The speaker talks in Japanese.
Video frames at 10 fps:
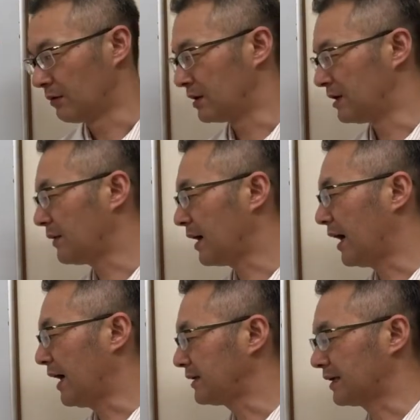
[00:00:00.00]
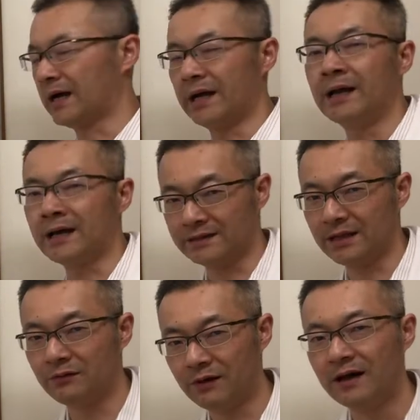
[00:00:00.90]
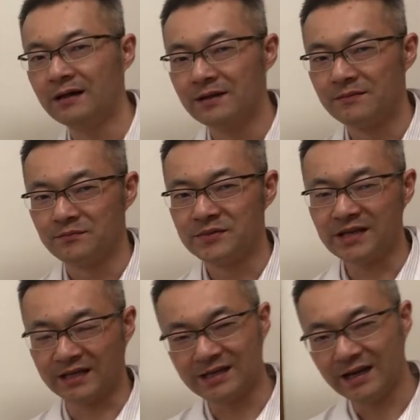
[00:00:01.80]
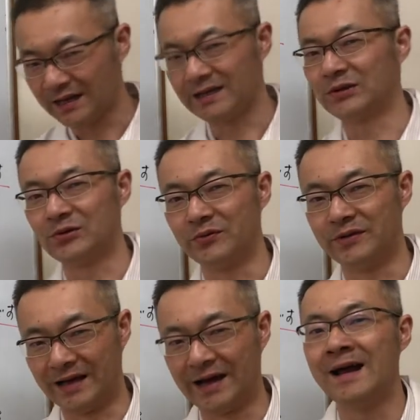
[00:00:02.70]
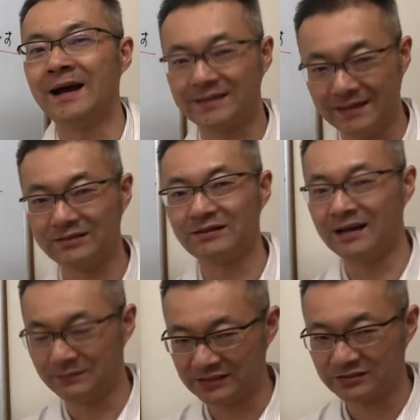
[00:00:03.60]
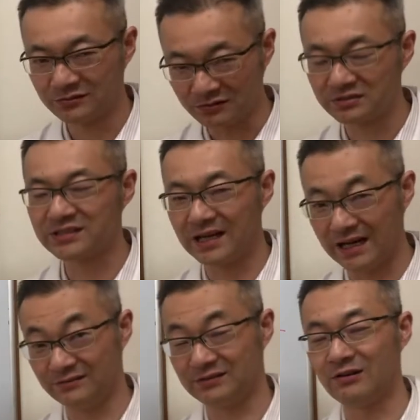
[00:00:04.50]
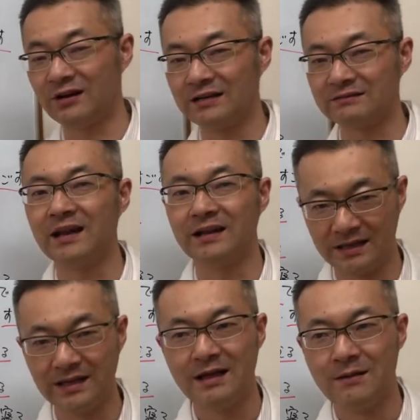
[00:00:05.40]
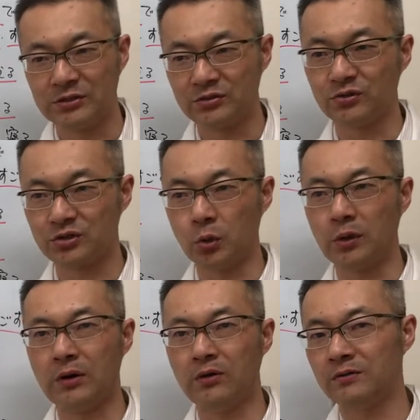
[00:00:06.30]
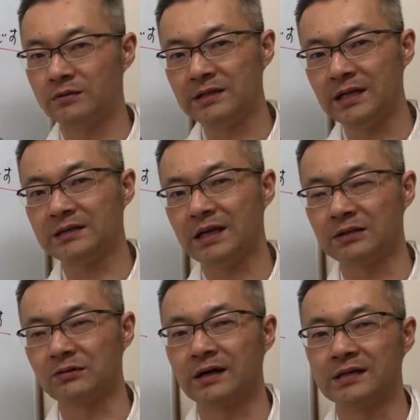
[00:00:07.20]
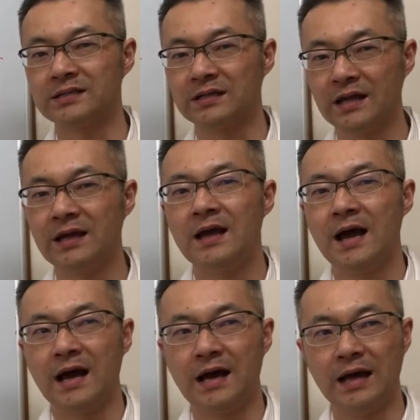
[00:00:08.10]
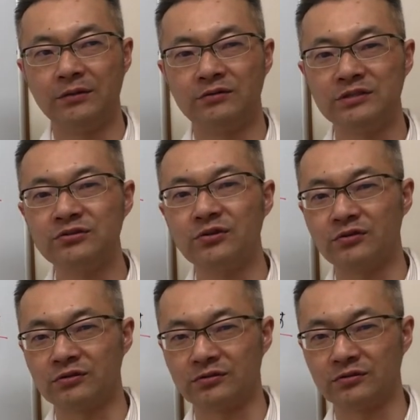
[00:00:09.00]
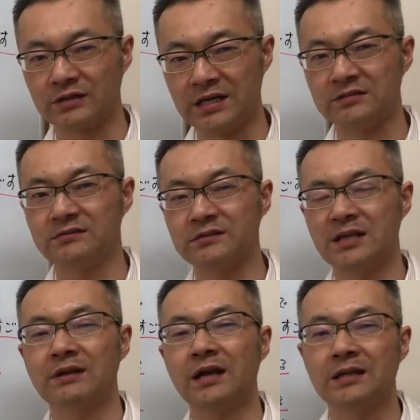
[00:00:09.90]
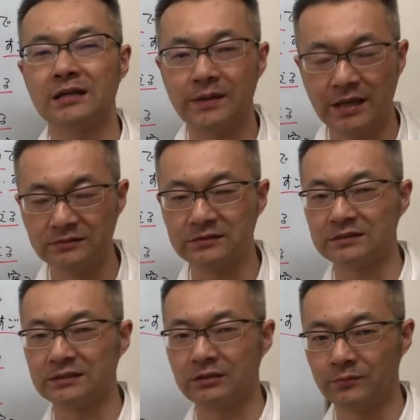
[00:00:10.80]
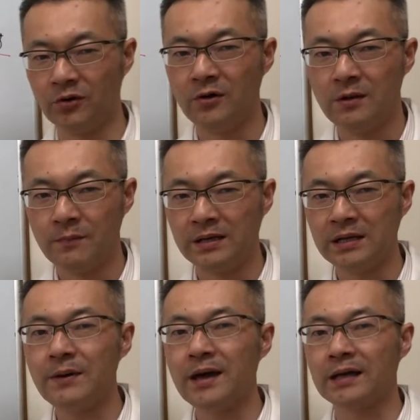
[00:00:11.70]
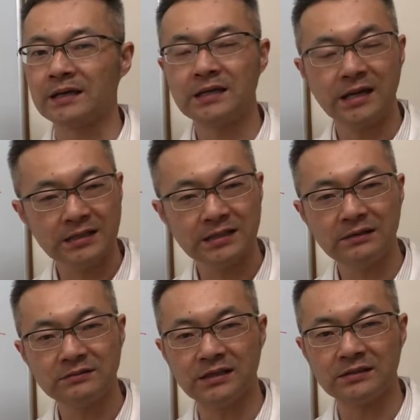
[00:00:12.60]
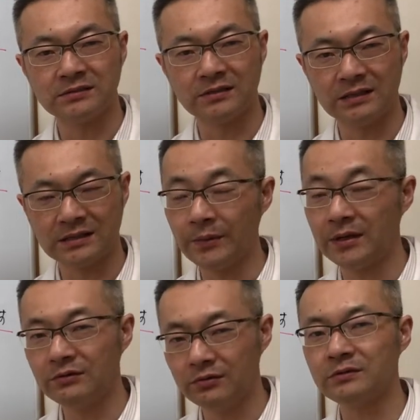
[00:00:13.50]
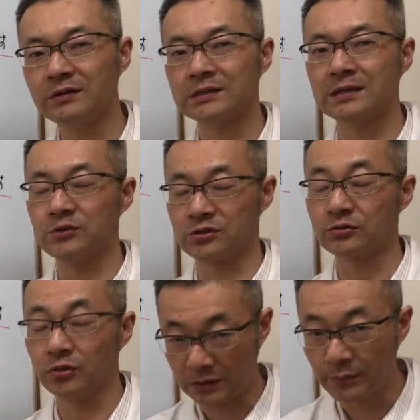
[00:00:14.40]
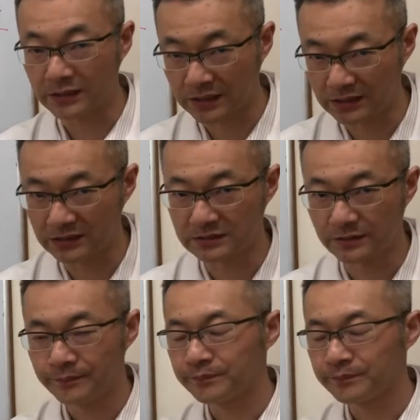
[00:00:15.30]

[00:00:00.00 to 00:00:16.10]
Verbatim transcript: これレバーあえて書かなかったのはみんな嫌いかなと思って書かなかったっていうのがありますちょっと癖があるっていうのがあるからね、まと生姜を入れたりとかしてねあの匂いをちょっと消すっていうやり方もあるんですけども、まあ、レバーが嫌いでなくて食べれるよっていう方はもちろん取ってもらったらいいです、